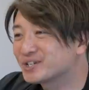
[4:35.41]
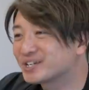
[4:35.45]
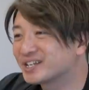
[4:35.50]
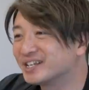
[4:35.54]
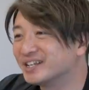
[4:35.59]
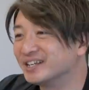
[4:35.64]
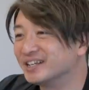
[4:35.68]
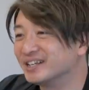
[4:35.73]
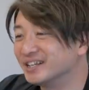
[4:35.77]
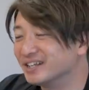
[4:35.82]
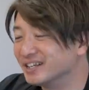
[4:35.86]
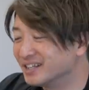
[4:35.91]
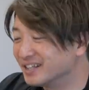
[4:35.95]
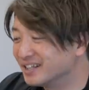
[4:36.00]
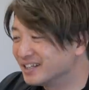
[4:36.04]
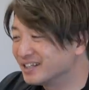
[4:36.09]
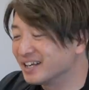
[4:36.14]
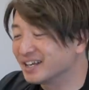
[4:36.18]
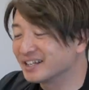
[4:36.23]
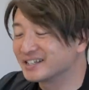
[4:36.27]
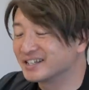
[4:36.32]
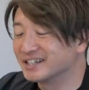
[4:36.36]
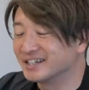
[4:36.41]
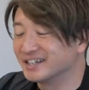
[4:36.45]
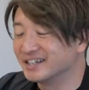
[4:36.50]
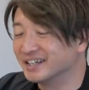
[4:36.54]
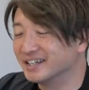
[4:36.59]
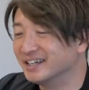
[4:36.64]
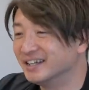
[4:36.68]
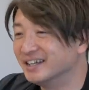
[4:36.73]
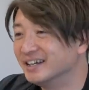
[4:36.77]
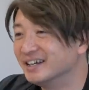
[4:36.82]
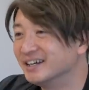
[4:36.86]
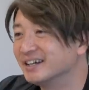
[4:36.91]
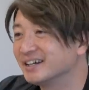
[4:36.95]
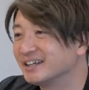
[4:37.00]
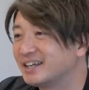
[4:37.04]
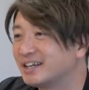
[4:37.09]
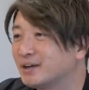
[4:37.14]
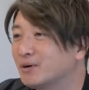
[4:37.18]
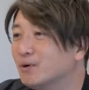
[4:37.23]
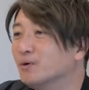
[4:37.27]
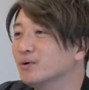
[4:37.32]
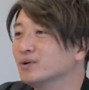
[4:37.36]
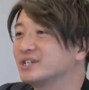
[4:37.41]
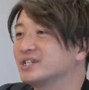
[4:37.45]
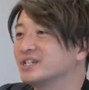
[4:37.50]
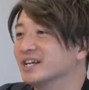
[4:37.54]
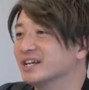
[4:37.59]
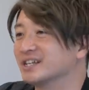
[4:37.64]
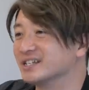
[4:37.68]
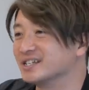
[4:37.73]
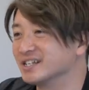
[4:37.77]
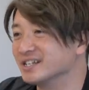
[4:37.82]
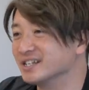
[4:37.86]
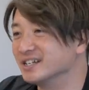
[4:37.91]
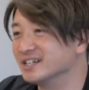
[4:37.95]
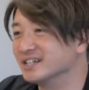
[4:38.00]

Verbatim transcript: 式やし非公式やし